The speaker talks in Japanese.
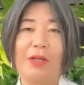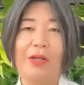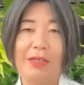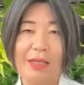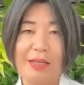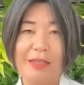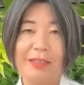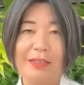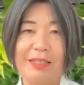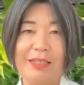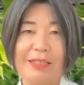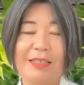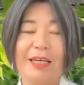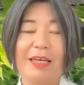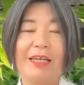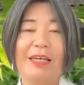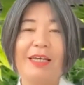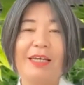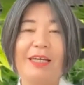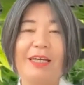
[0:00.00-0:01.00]
なんです。
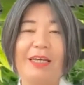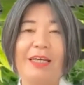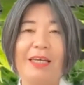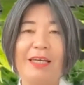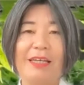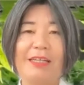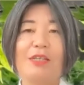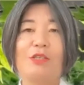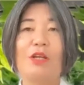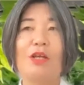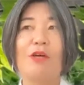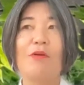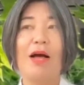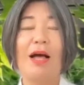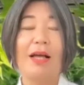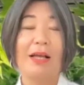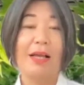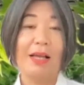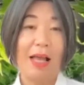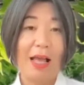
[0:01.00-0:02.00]
でそれ
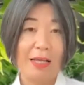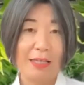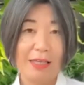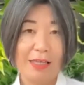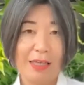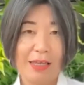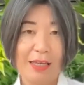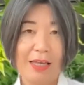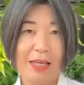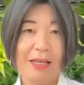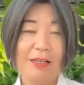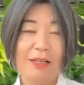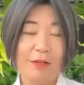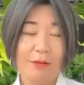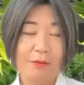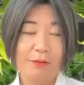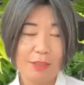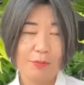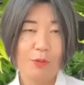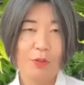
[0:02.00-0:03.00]
は楽器、
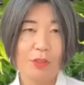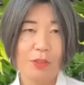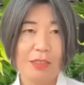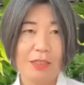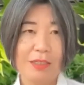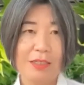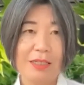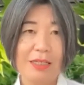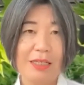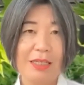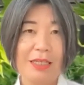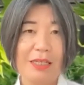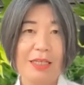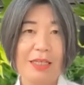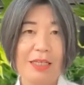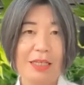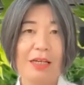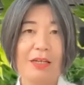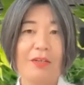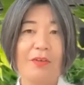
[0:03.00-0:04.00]
自分たち人間
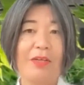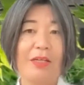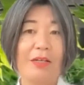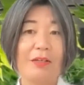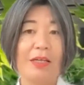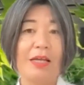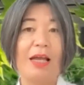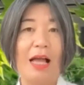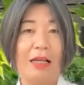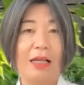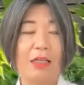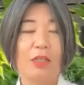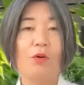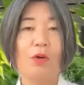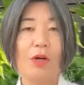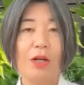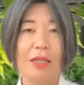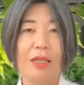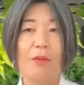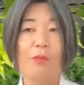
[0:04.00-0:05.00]
だけではなくて楽器
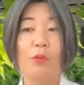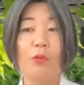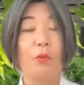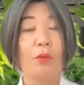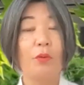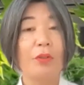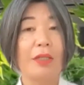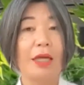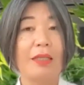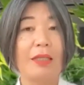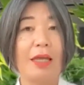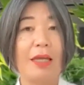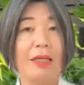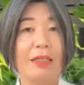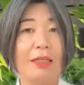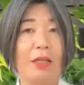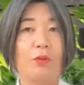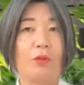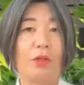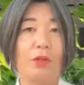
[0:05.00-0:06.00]
とかね、物を叩
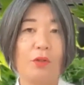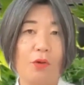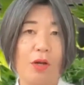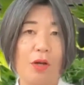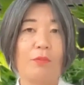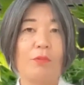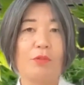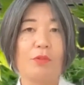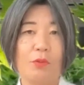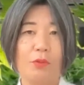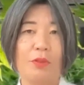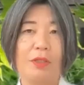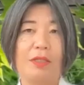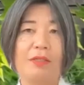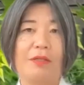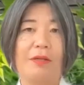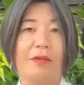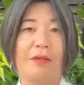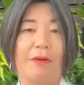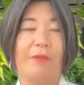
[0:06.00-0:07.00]
いた時とかもそう
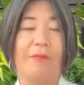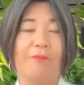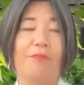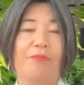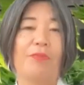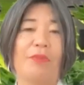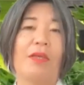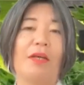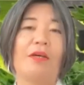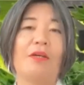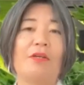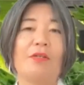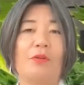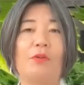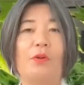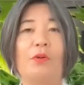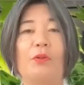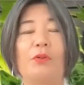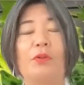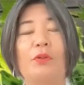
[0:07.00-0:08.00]
です。そ
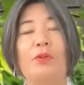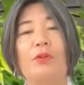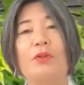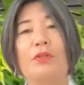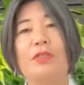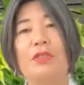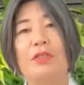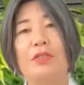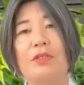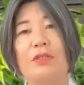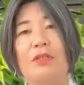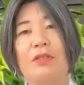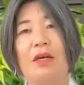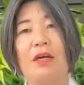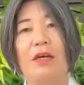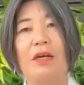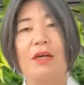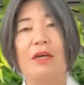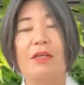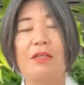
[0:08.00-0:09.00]
の音の質、
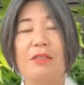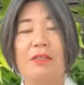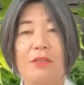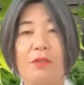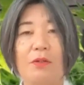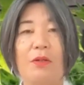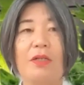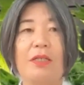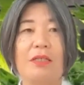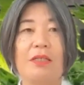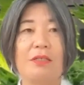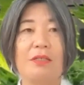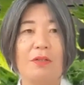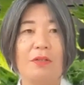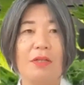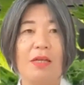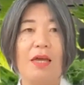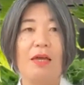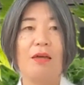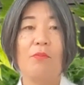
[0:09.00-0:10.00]
すごいです
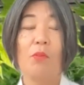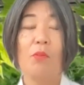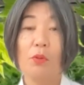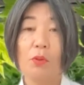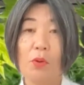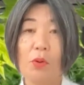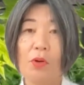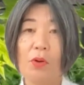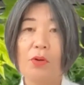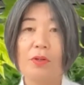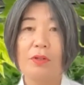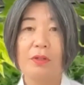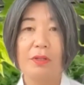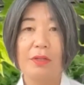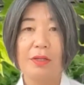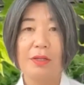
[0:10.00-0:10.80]
よね。物、は